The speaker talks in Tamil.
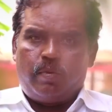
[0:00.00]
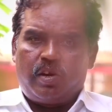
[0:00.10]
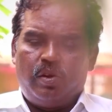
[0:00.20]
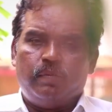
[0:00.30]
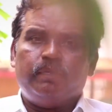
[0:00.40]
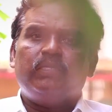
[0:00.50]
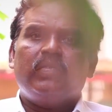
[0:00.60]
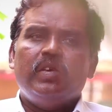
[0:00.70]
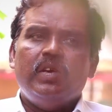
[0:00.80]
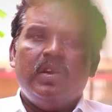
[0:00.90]
மக்களும்
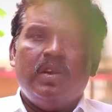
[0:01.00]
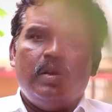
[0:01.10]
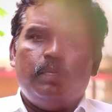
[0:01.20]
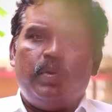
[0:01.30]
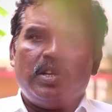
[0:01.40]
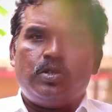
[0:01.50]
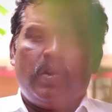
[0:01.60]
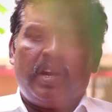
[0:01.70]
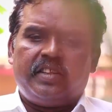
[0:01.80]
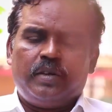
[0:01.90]

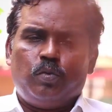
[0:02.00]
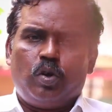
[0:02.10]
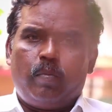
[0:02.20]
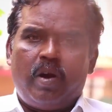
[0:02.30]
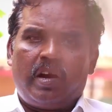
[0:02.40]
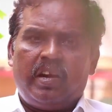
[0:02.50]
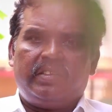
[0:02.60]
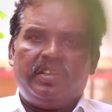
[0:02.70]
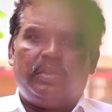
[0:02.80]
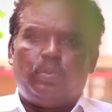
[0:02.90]
பேச்சுவார்த்தையின் மூலமாக
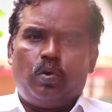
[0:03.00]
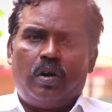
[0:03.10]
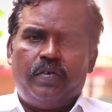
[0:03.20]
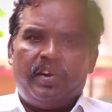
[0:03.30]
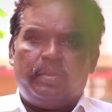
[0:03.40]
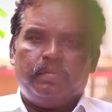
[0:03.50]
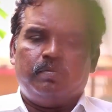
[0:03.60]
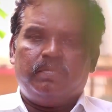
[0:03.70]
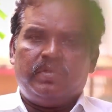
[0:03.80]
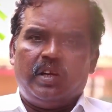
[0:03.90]
தீர்த்து கொள்ள வேண்டும்
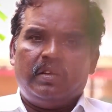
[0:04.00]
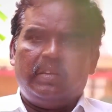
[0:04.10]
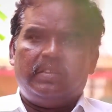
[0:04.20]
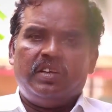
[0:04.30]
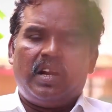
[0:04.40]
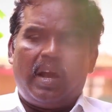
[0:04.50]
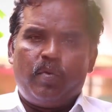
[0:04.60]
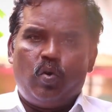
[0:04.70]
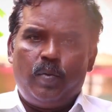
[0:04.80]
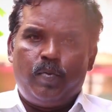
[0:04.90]
என்று
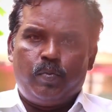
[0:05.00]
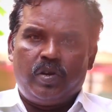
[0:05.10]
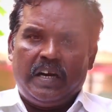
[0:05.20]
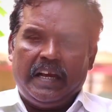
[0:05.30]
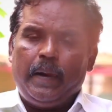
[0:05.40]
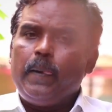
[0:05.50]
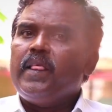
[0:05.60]
தீண்டாமை ஒழிப்பு முன்னணி